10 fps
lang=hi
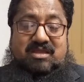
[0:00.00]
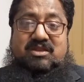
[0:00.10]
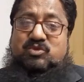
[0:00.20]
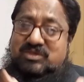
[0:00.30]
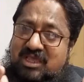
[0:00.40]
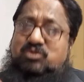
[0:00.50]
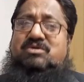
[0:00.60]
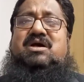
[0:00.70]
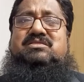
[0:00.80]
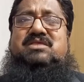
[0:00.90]
करना तो यही तो
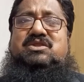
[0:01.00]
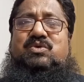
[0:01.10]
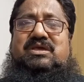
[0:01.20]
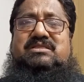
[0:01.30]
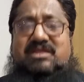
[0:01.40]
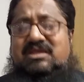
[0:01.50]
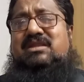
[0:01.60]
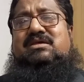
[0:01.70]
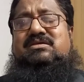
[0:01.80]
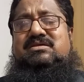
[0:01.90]
ख़ानदानी होने की दलील
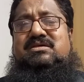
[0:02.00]
है